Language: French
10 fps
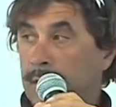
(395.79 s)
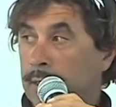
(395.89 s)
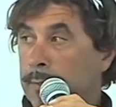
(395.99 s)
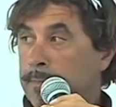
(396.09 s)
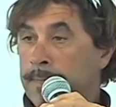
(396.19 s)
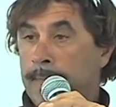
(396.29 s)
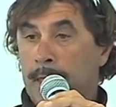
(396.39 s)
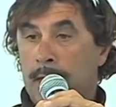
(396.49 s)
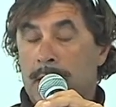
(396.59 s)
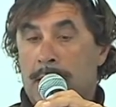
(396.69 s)
Donc il y a une
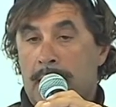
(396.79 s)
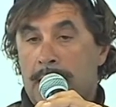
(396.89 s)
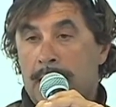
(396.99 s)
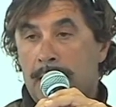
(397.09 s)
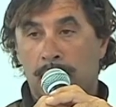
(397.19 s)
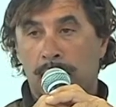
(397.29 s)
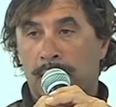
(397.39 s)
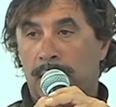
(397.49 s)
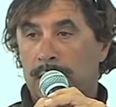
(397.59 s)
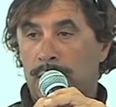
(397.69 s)
intuition
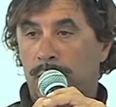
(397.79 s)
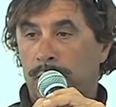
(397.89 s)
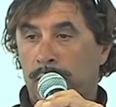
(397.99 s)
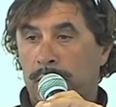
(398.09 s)
avec